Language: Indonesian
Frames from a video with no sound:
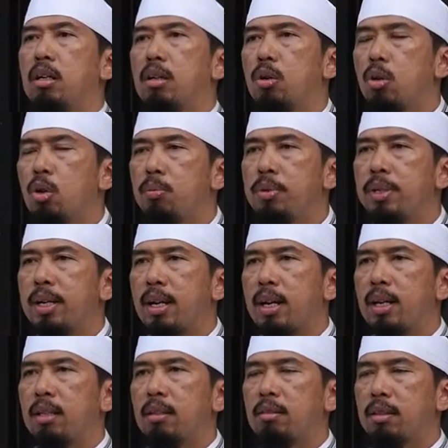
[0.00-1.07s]

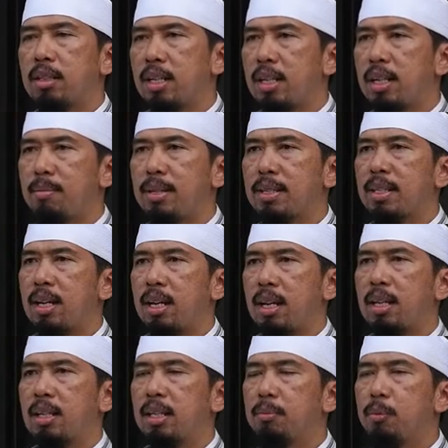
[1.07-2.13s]
Hukumnya tidak ada
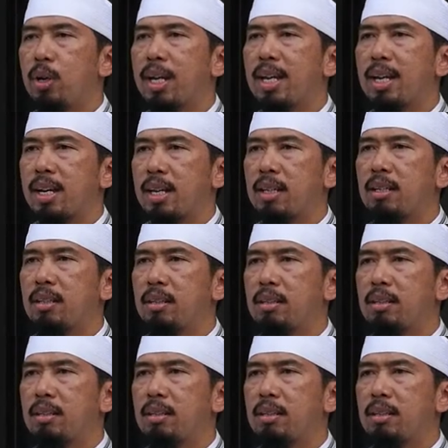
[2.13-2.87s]
masalah, dibolehkan.